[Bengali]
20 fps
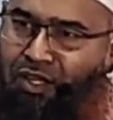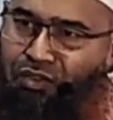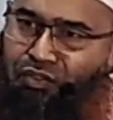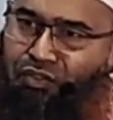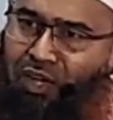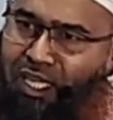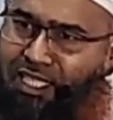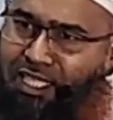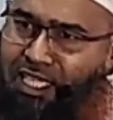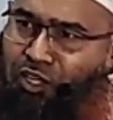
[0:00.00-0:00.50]

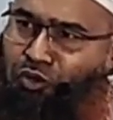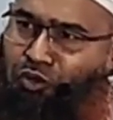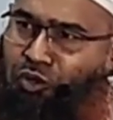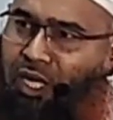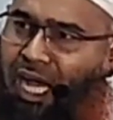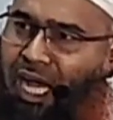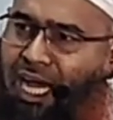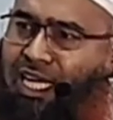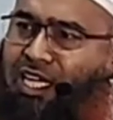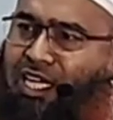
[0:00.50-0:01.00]
ফালিয়াকুল
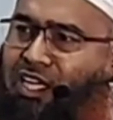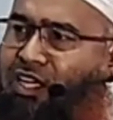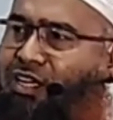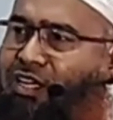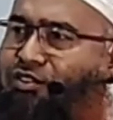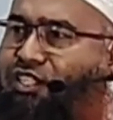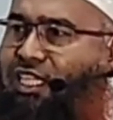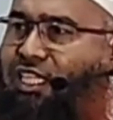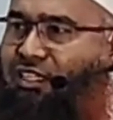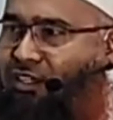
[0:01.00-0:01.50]
হাক্কা না
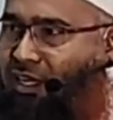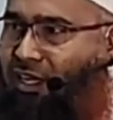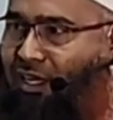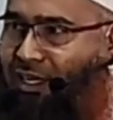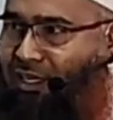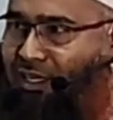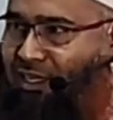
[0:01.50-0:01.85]
সিদকা